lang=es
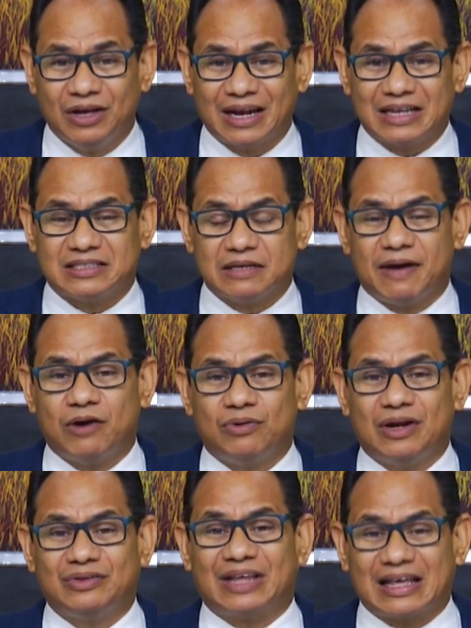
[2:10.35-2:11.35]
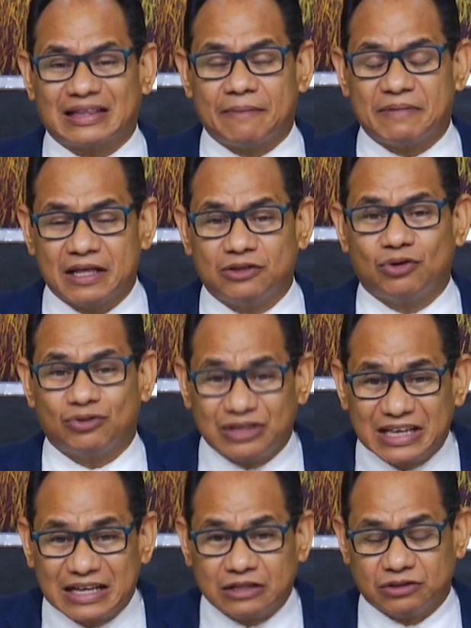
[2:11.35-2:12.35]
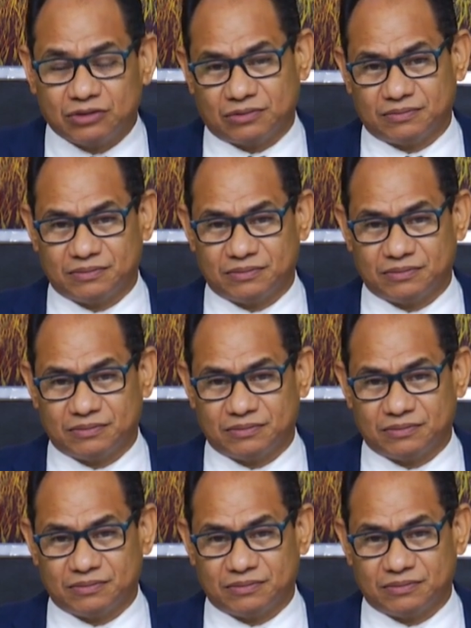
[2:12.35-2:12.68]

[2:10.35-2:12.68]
reciban un tratamiento digno.